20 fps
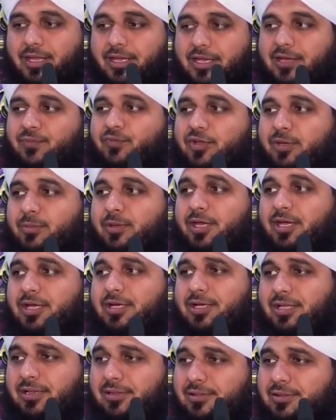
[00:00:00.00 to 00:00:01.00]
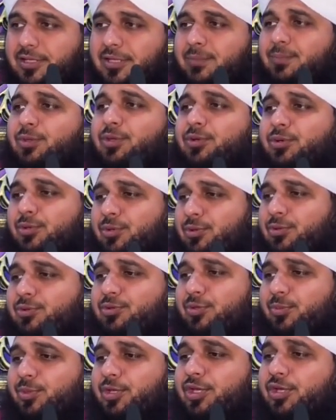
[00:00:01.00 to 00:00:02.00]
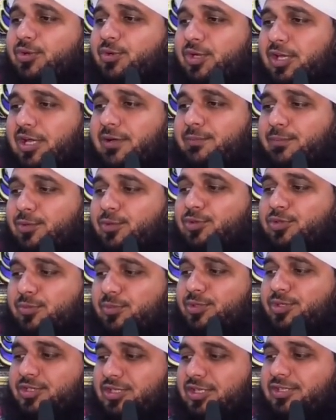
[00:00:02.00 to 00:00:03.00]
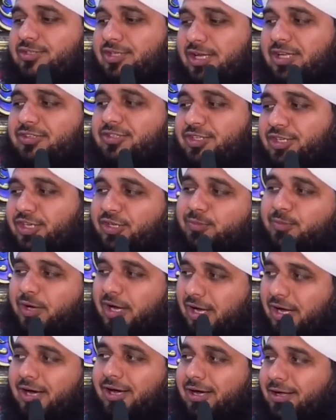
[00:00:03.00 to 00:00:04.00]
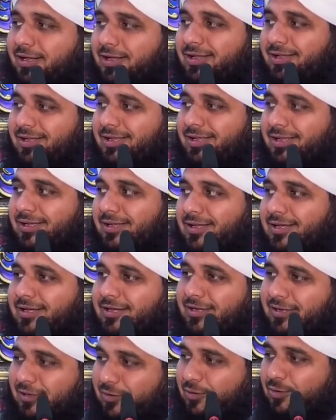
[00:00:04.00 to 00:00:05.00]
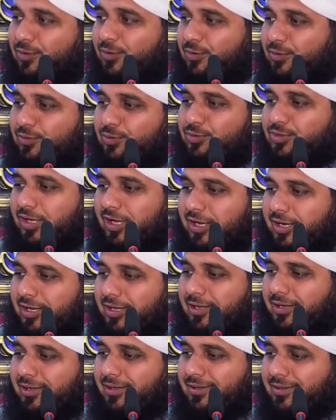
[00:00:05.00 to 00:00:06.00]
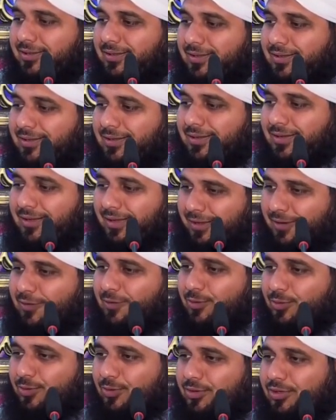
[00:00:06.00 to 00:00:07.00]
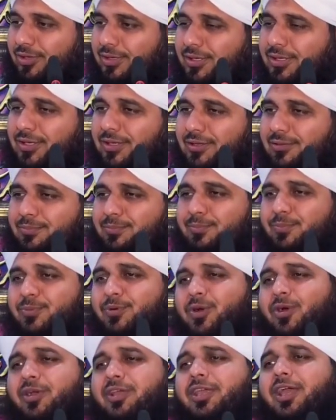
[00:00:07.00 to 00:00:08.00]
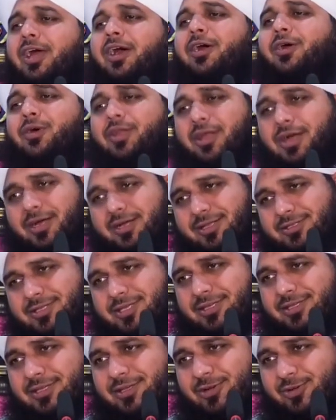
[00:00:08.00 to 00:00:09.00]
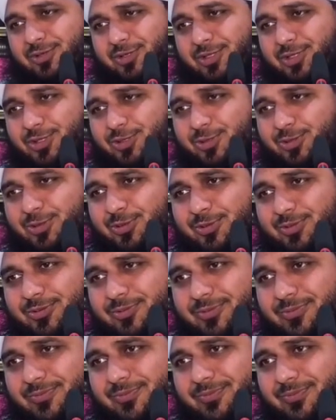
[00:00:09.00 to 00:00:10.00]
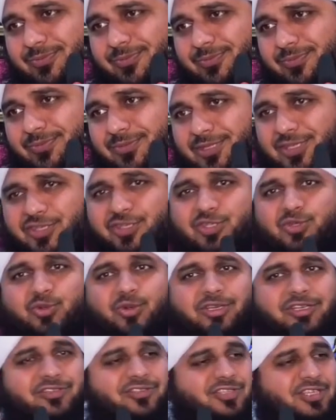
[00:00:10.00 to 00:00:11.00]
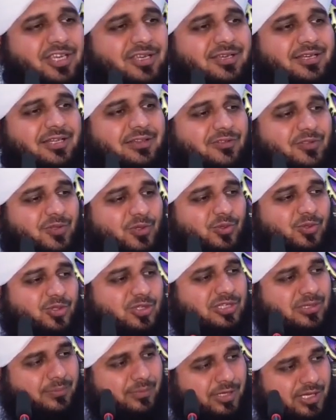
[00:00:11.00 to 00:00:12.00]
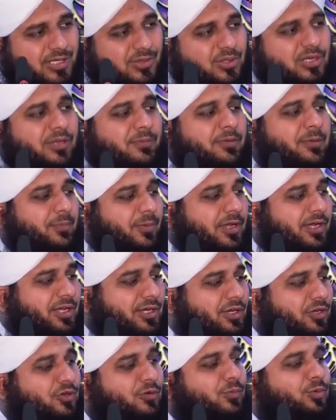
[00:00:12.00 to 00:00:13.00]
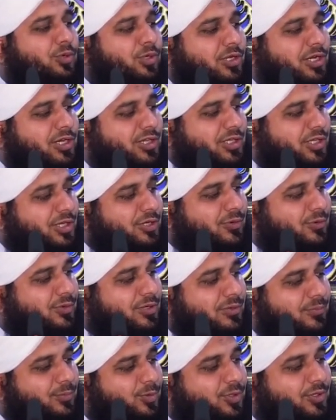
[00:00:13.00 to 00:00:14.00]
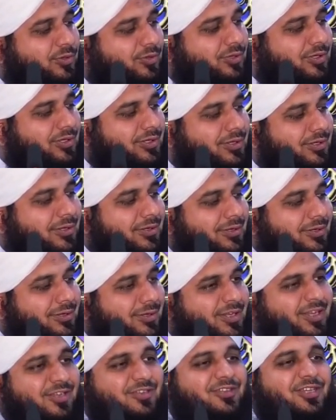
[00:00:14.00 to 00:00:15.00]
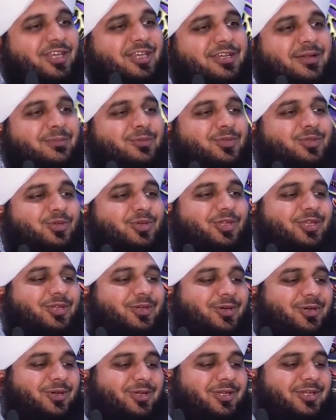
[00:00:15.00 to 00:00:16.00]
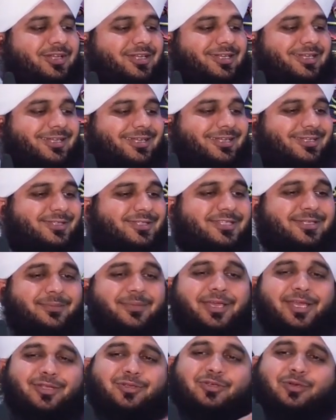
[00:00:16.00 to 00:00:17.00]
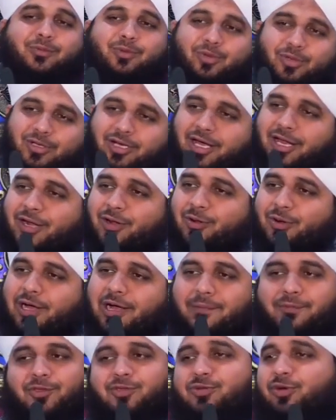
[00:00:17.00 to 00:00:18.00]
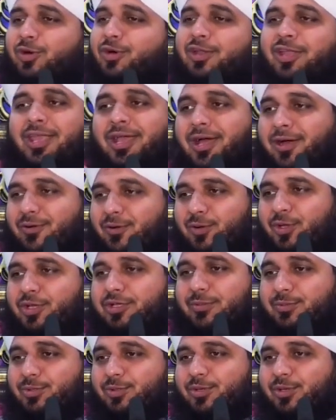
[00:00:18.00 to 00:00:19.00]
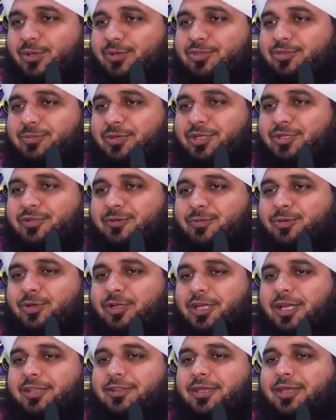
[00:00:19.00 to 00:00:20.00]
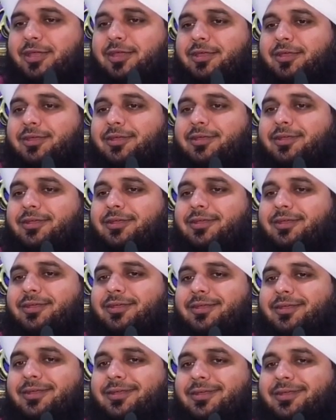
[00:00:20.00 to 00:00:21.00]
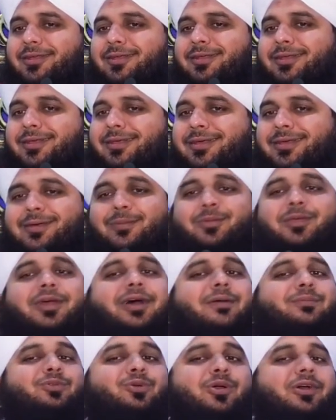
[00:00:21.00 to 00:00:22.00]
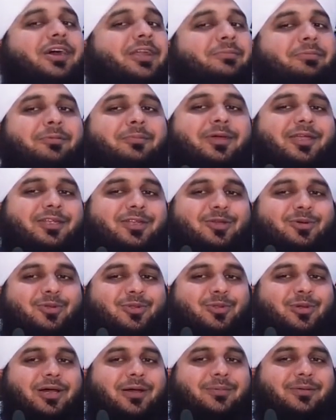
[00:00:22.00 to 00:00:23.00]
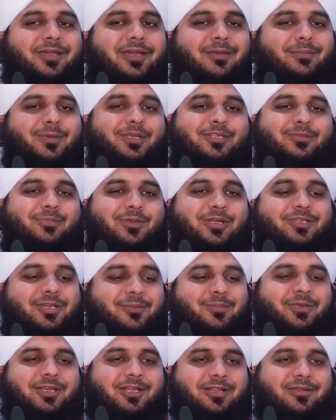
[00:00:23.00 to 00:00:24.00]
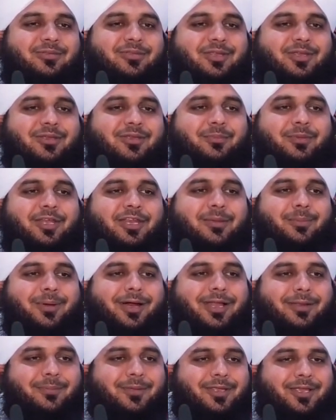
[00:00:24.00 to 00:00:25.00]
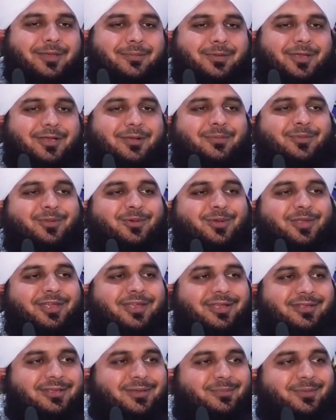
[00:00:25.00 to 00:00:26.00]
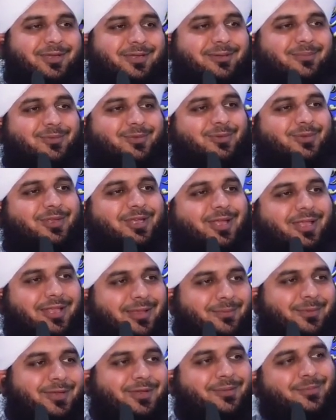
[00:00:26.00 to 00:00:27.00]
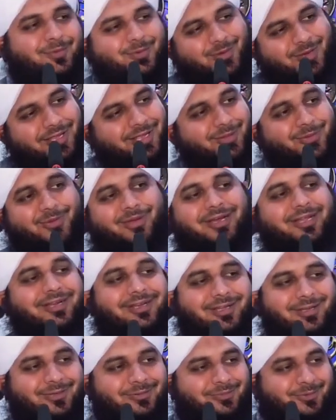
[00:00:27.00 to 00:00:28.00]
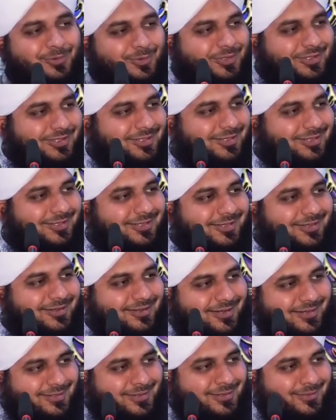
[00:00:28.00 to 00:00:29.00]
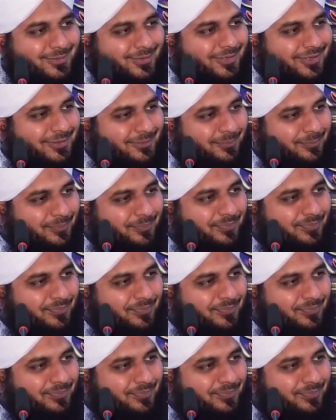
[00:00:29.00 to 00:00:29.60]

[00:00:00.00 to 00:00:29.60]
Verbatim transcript: कि फरमाया गलती भी हो तो मेरे गुलामों तुम इसके साथ निभा करो गुजारा कर लो को क्या और हक चाहिए औरत को जिसको इसकी गलतियों समेत नबी पाक ने कबूल करने का हुक्म दे दिया कि इसकी कमजोरियों समेत कबूल कर लो अब इसको और क्या कोई कमजोरियों समेत कबूल करता है कभी आप दुकान पे बैठे हो तो आप कहें भी इसमें ये भी गलती मेरे माल में ये भी कमजोरी है ये भी कमजोरी है ये भी कमजोरी है तो कर ले कबूल करता है कोई